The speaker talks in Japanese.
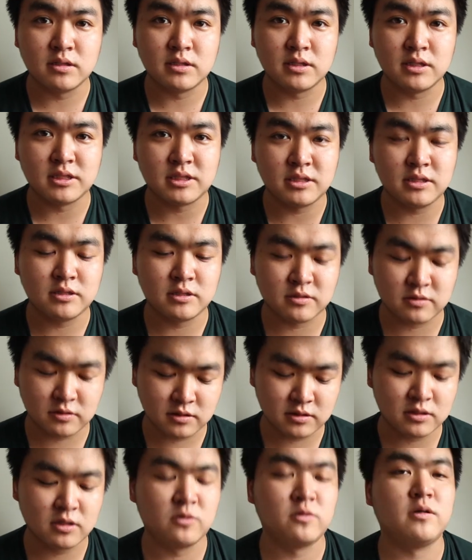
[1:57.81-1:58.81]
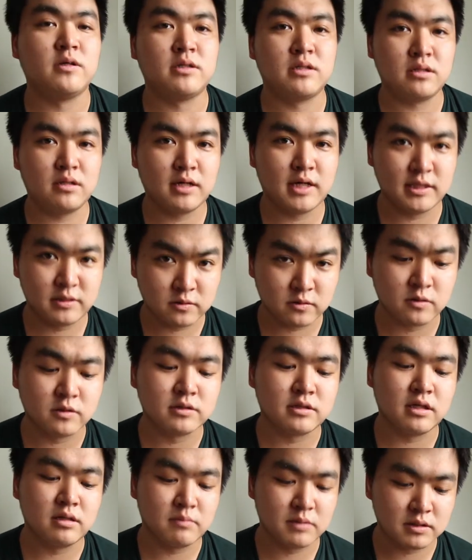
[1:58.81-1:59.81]
いちにちにしょく外で外食
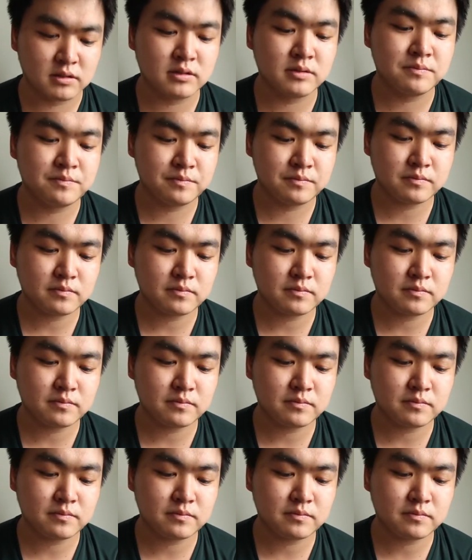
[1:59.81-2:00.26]
をしています。